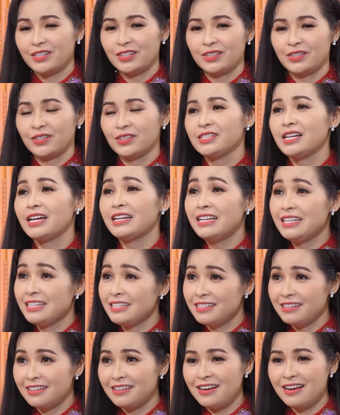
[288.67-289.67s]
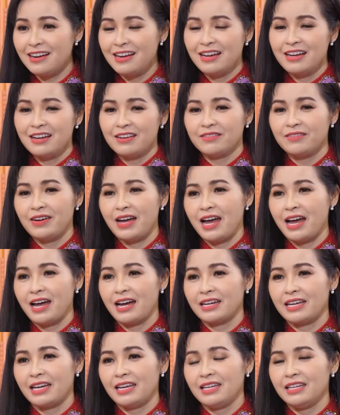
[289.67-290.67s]
còn có gia đình nữa
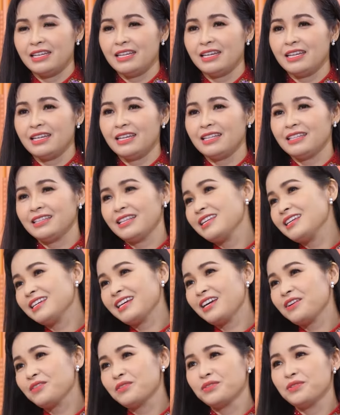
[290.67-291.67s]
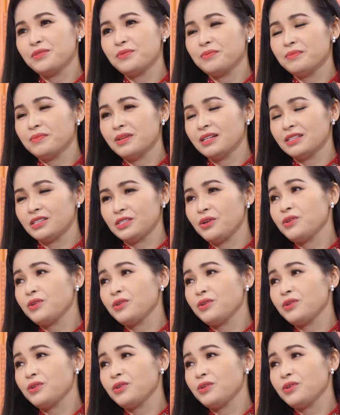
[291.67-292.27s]
và cái cái cái tính cách của nhung ờ,